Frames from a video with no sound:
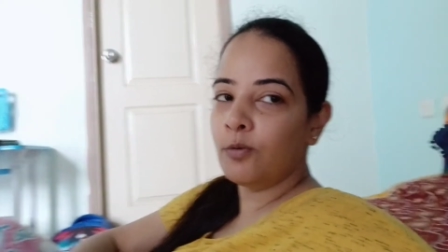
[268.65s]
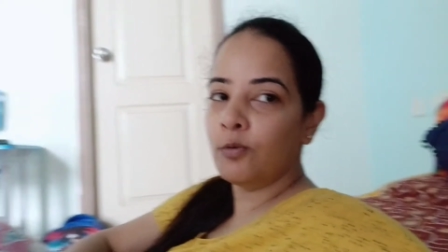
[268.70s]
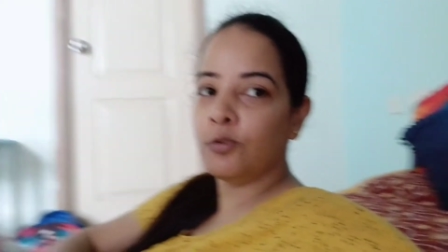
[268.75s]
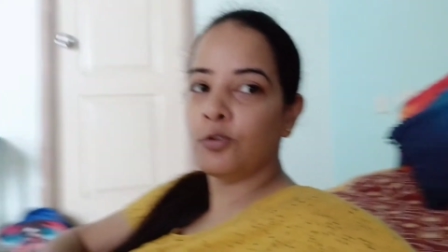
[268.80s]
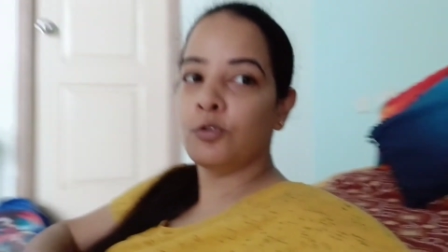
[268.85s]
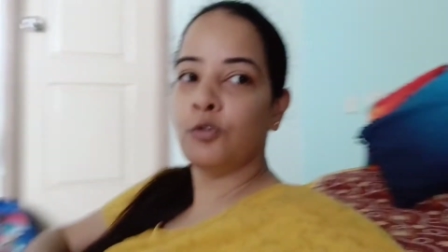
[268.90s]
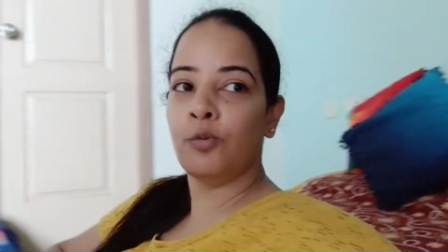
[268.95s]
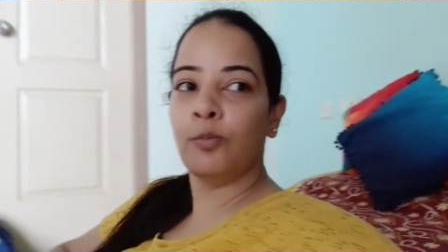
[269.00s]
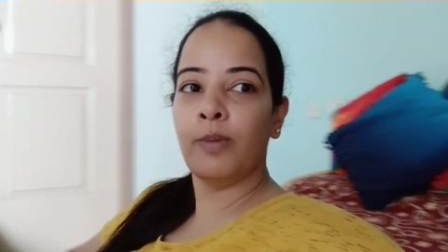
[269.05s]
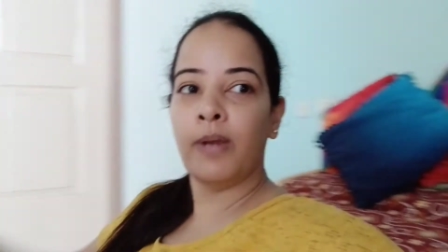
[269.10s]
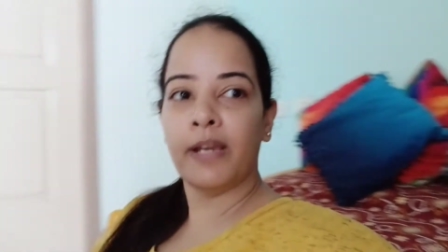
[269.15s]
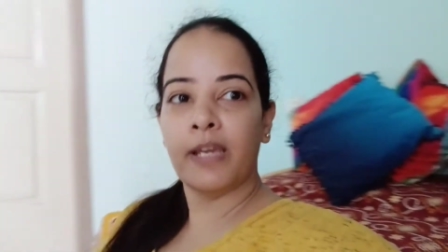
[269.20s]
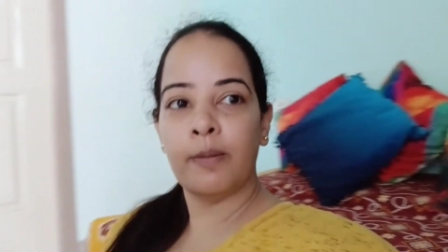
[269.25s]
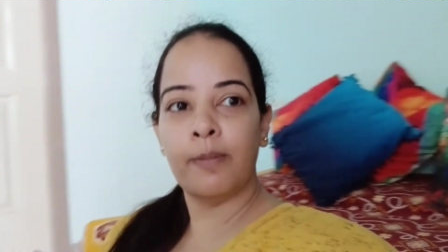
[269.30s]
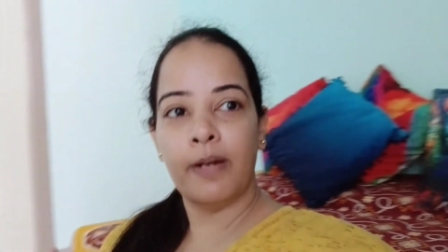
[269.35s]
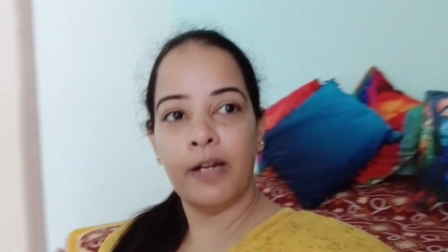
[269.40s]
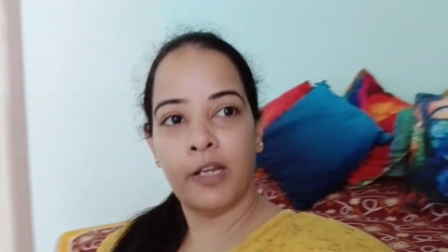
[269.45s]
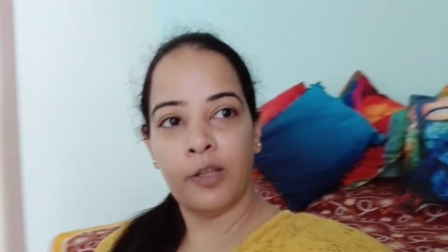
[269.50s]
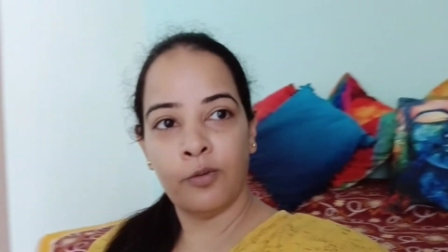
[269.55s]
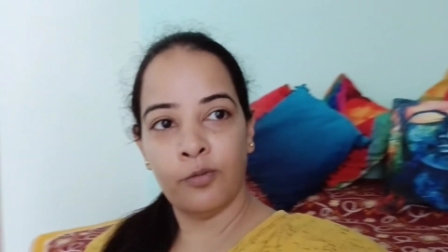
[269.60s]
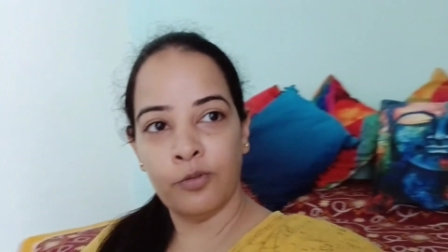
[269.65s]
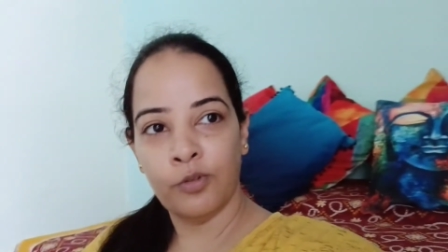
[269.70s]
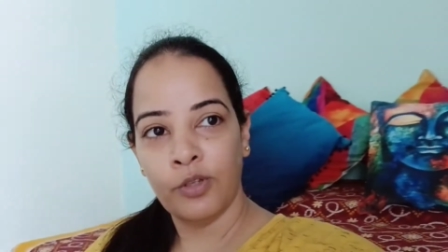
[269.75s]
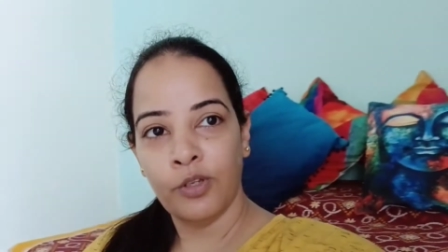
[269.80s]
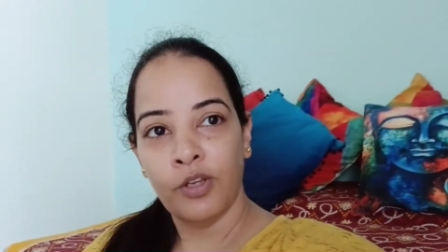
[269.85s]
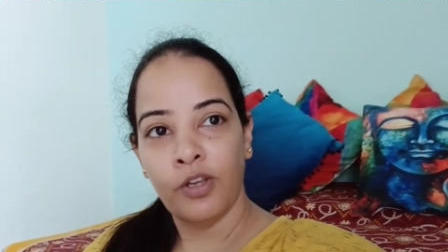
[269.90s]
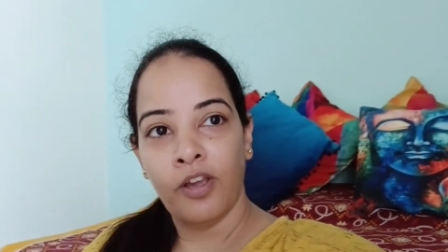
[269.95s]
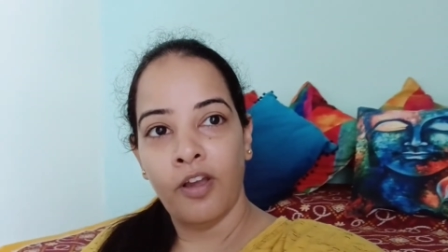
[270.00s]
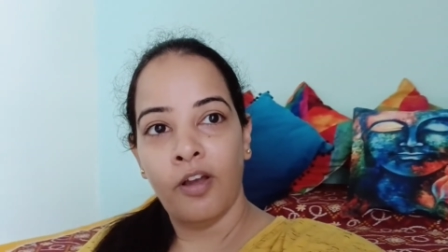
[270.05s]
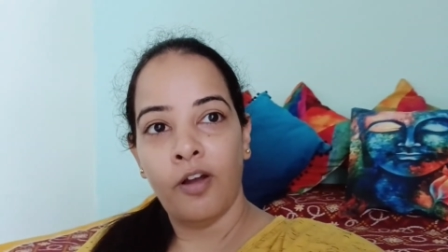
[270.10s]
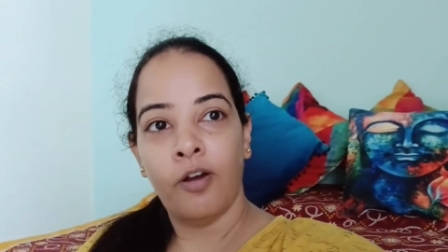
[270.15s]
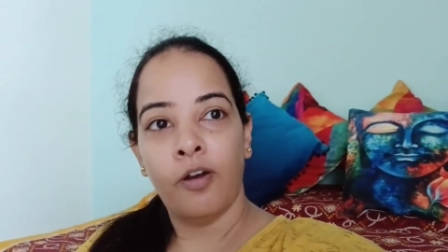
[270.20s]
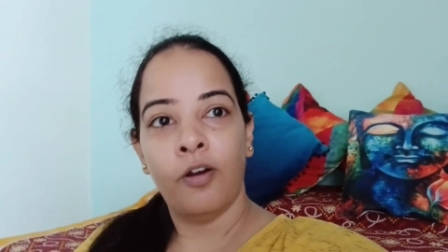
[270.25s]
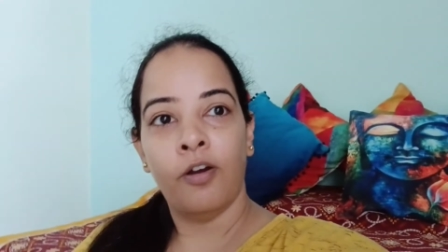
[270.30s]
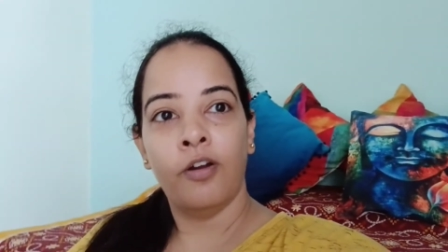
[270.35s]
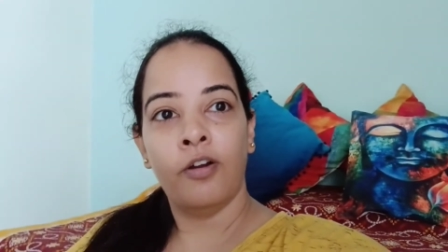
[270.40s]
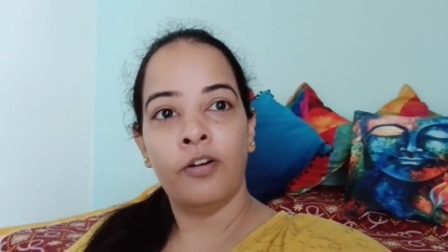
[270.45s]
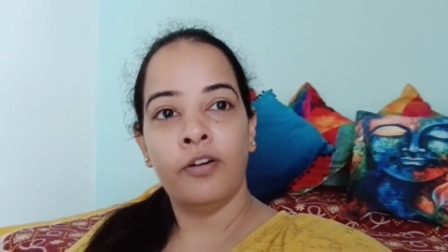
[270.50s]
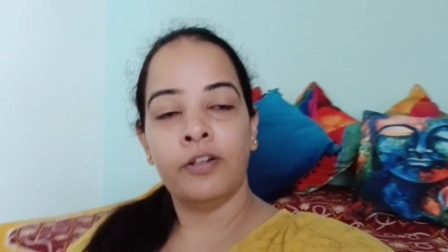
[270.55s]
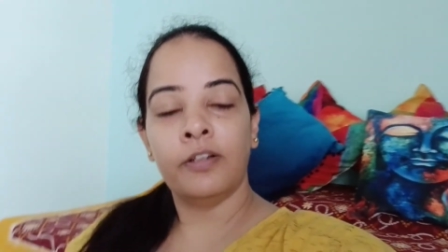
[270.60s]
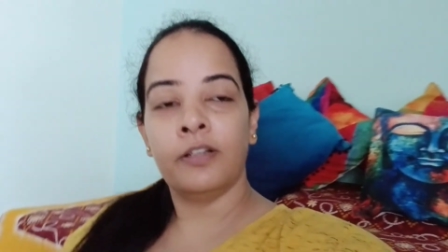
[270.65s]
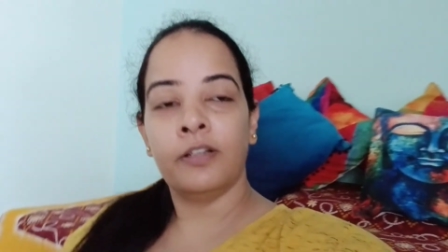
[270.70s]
उस रूम में आके बैठी हूँ और